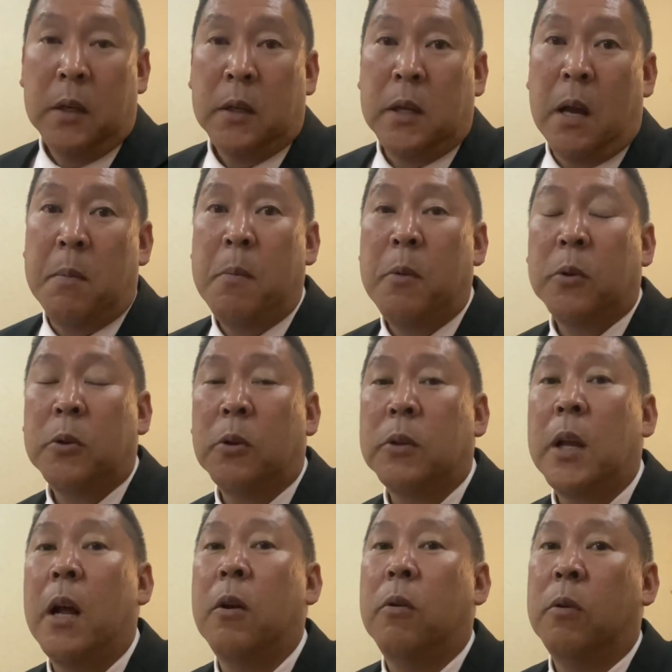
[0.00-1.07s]
山本
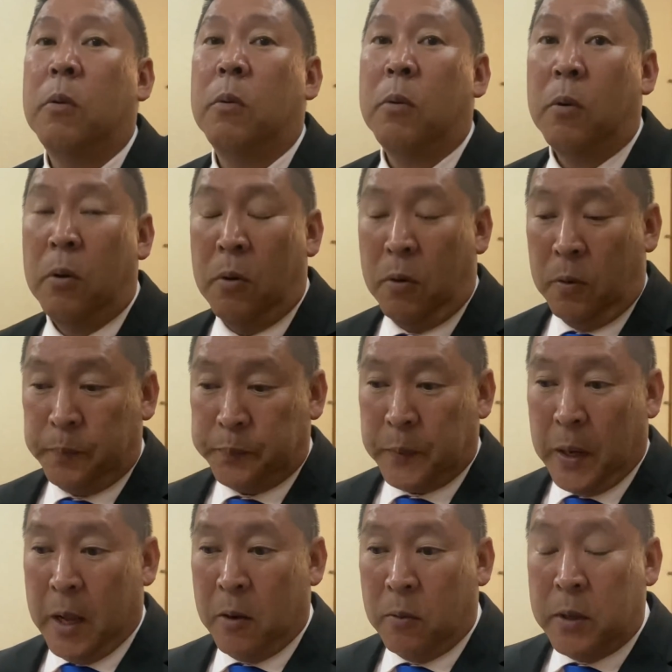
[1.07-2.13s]
太郎を、
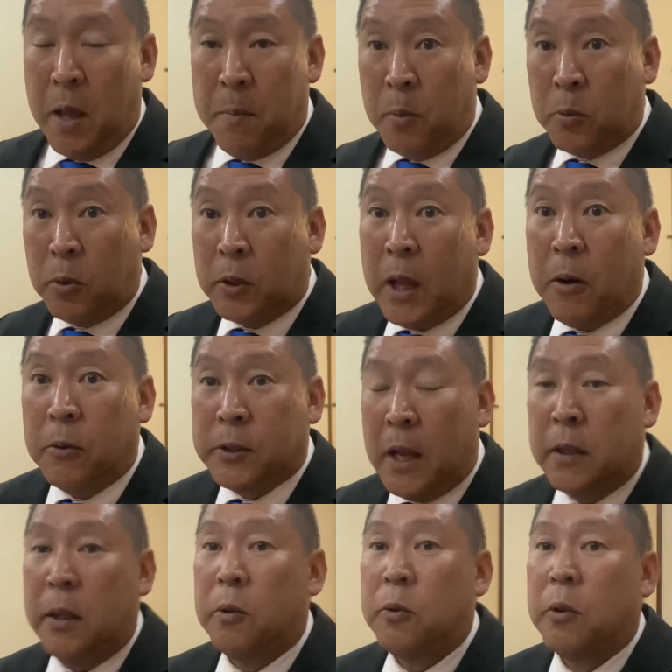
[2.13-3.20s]
あの、山本太郎
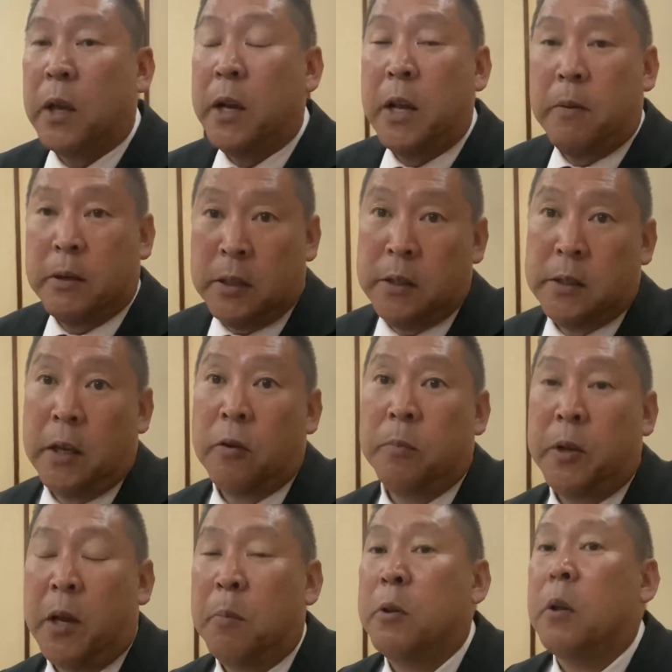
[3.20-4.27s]
さんという時は令和新選組
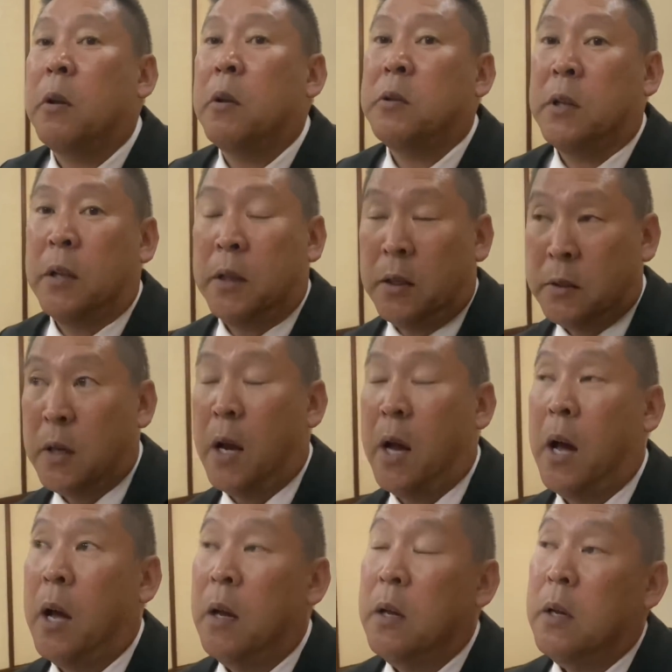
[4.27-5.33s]
の山本太郎さんなんです
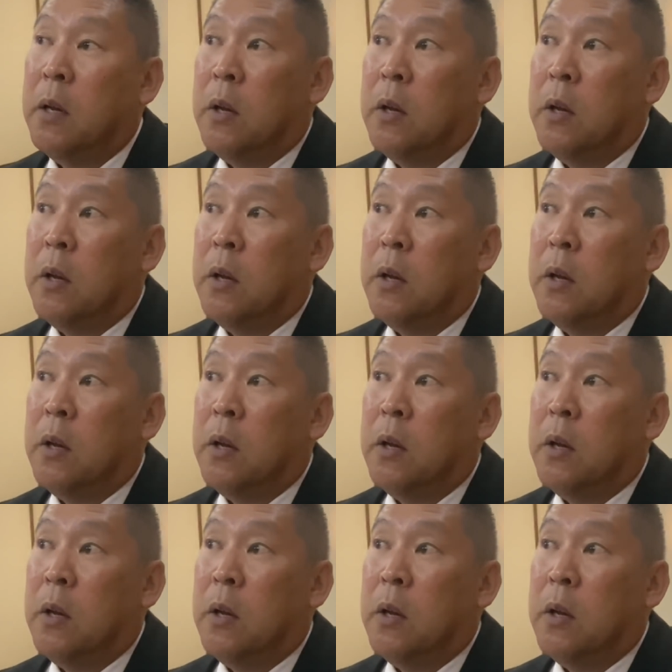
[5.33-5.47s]
が、